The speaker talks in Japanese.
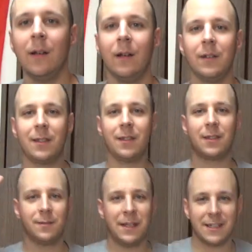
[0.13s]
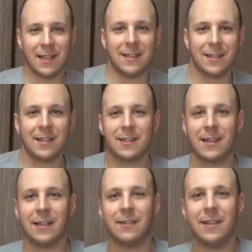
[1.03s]
よし皆さん、
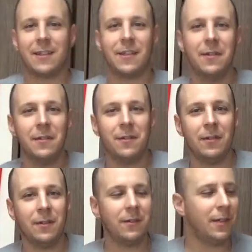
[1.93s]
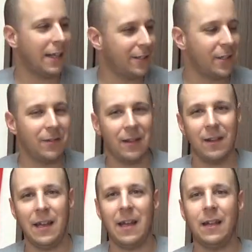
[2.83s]
ズグッズナイトです。今日の話
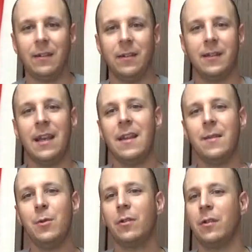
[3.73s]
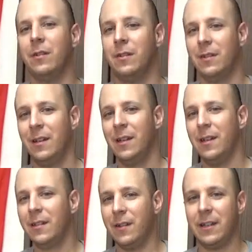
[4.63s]
は、えっ、ー、と、手袋
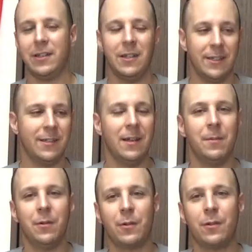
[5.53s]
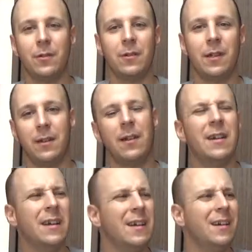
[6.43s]
の話ですね。僕は
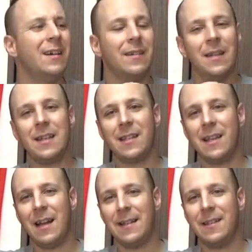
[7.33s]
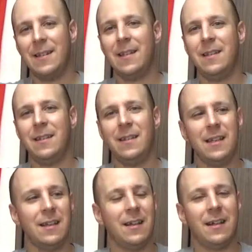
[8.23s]
2008年
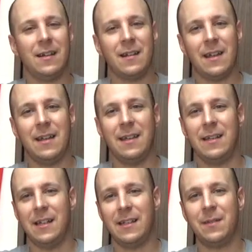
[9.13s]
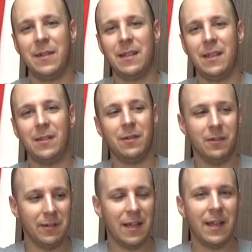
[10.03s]
に海兵隊に始めた
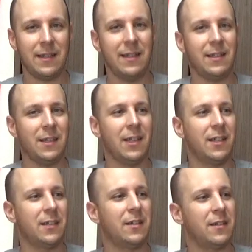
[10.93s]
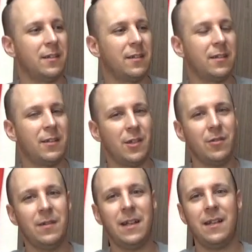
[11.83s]
ので、
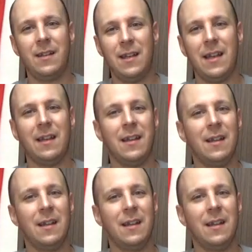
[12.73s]
2009年で